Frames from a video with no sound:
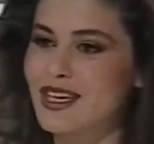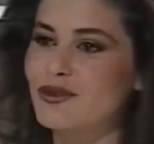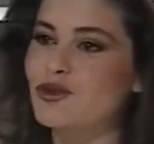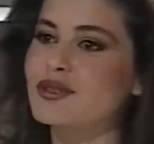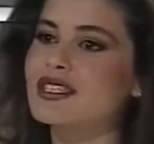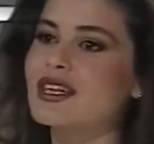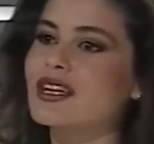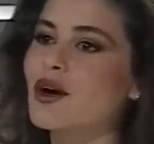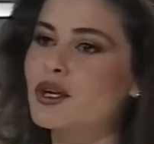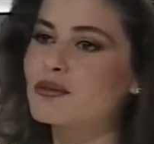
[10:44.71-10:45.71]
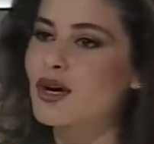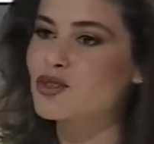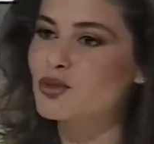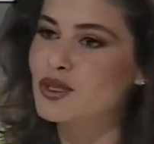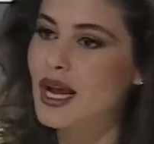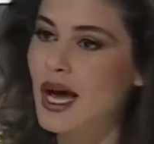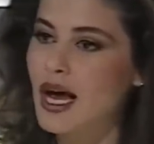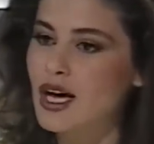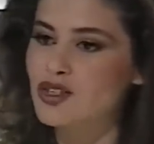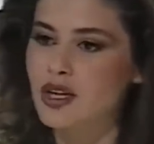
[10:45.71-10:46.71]
نكون مثلا اوقات معزومين على
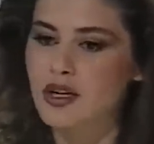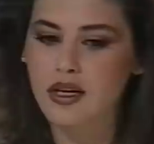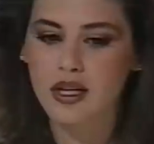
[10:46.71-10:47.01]
عشاء